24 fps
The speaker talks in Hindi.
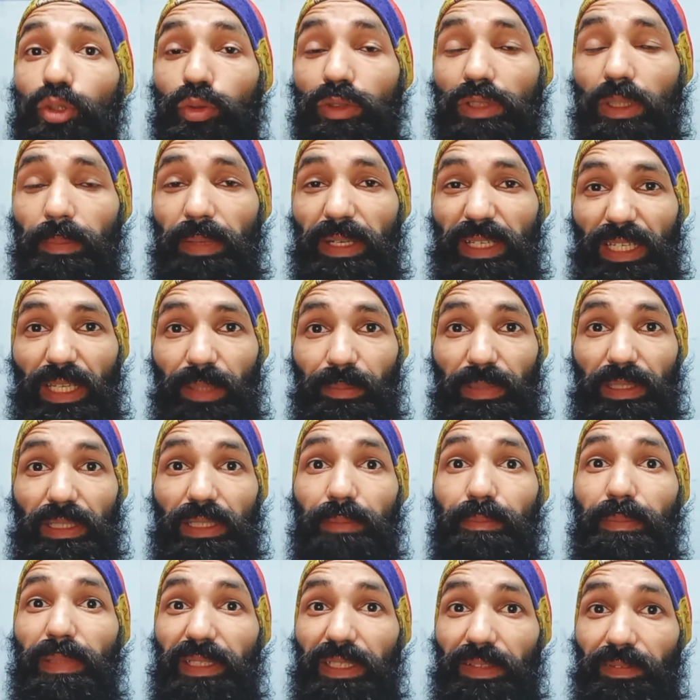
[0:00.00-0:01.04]
जून के महीने
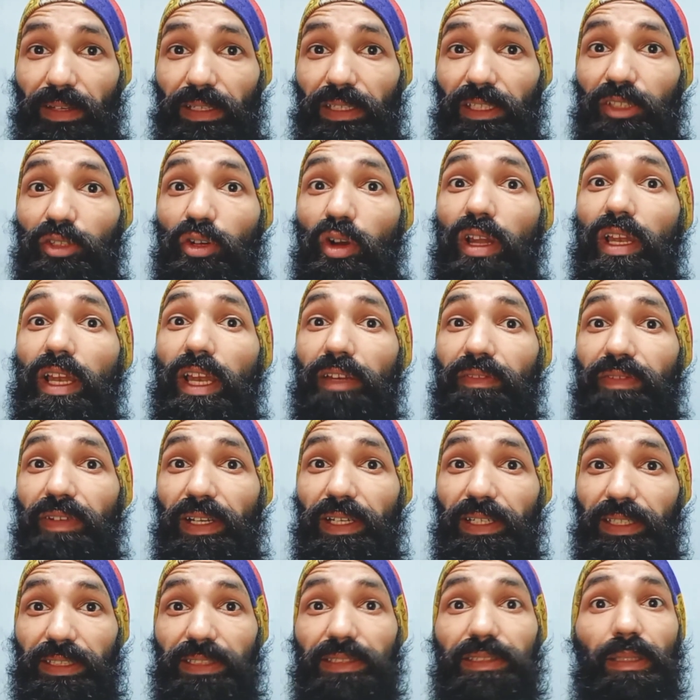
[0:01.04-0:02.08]
में बिकने वाली रॉयल
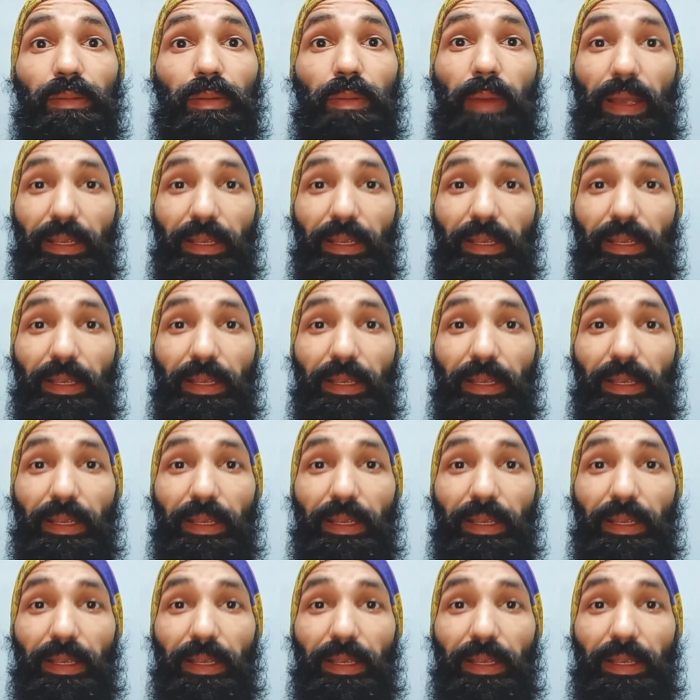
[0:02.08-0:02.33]
एनफील्ड की सभी